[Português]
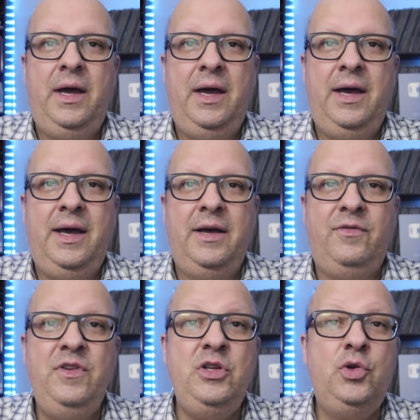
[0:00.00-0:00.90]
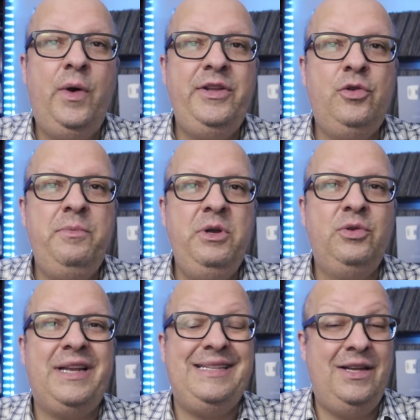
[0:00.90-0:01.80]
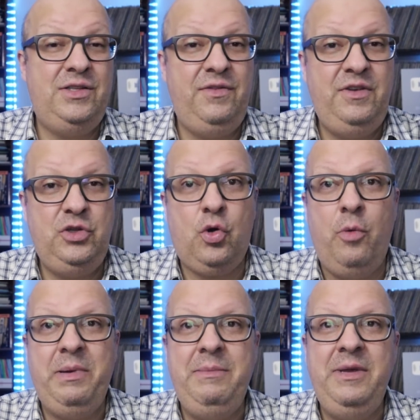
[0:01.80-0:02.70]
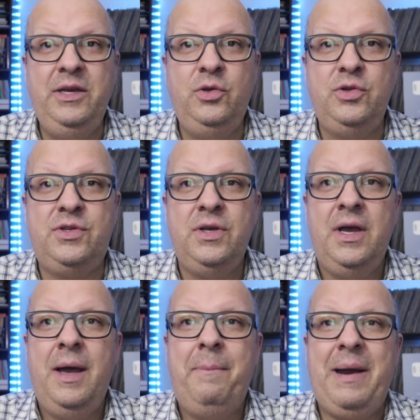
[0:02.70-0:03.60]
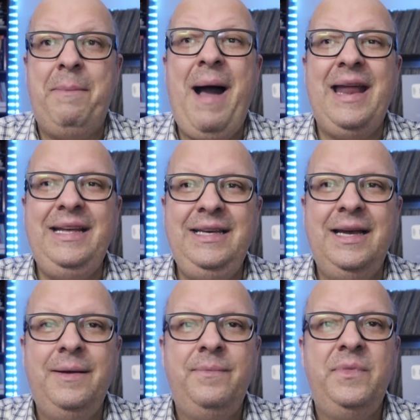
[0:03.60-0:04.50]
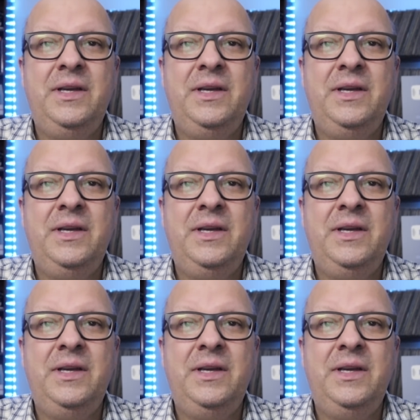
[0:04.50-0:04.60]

é, 28.320 comprimidos para a Marinha,